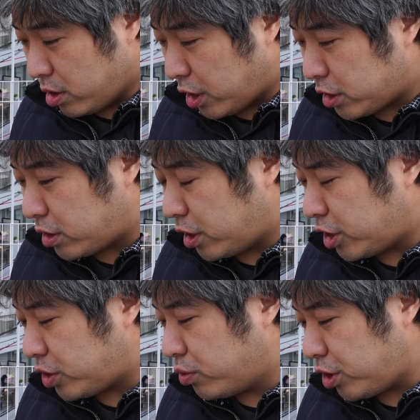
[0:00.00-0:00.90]
熱停
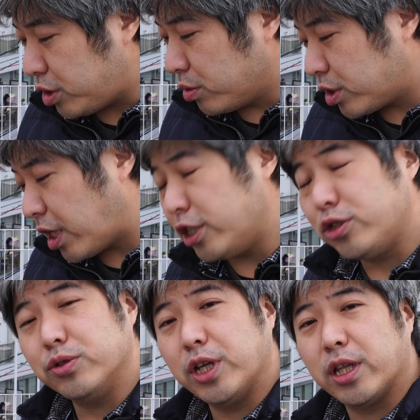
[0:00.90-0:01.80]
止後にその最
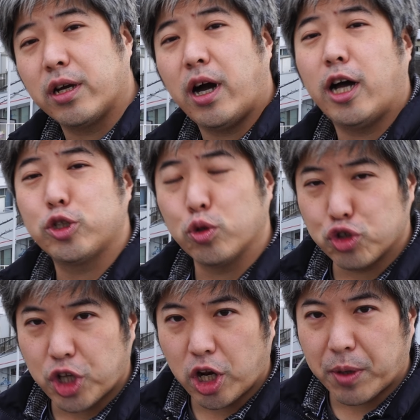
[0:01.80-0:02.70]
終データが破損
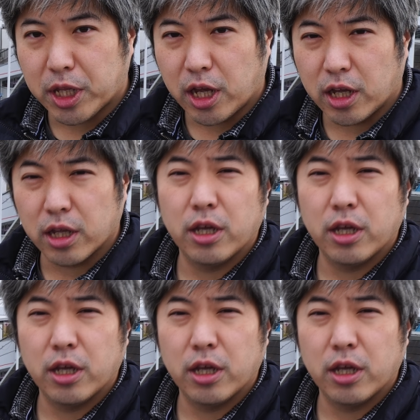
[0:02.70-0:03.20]
しているパター